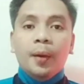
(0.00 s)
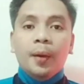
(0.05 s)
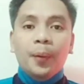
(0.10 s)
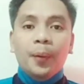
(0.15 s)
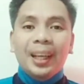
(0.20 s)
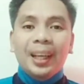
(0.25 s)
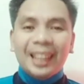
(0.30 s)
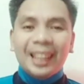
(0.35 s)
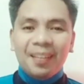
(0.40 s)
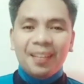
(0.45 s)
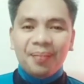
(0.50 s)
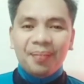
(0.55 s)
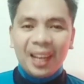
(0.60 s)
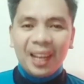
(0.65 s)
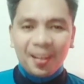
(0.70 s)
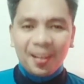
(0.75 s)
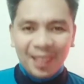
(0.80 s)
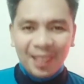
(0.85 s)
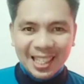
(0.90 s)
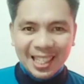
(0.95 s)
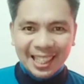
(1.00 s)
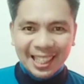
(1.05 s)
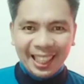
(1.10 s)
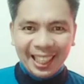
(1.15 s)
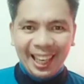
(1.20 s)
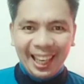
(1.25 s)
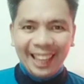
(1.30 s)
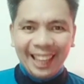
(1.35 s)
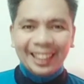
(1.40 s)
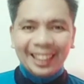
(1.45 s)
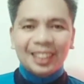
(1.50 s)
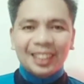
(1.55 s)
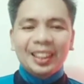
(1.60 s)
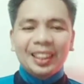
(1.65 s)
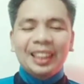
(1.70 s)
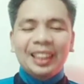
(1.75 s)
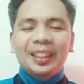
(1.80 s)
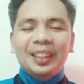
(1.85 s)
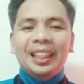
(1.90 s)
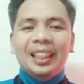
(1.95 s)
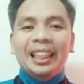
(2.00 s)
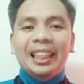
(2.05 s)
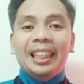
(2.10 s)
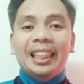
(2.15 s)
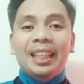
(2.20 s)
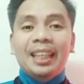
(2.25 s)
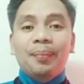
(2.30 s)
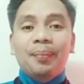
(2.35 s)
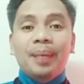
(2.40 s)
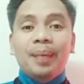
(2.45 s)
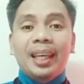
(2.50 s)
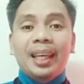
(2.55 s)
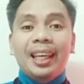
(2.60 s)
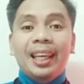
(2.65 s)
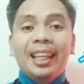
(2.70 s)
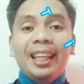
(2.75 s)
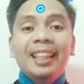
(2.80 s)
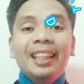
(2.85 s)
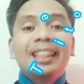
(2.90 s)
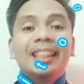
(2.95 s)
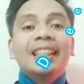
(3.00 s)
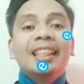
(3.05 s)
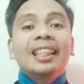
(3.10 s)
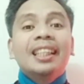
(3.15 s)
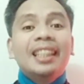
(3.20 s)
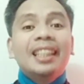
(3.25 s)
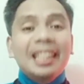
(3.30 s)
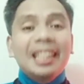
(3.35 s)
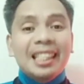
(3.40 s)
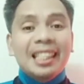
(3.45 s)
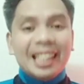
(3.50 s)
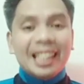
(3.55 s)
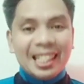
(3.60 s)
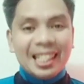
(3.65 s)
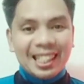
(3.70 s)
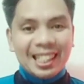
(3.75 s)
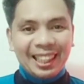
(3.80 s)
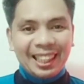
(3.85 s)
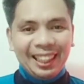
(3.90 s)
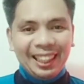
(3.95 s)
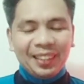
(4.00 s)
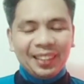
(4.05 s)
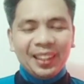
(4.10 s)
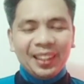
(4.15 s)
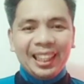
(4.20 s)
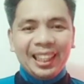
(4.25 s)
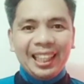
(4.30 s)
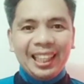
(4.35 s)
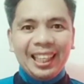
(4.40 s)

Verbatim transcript: Welcome back once again to TTD TV. This is Tito D.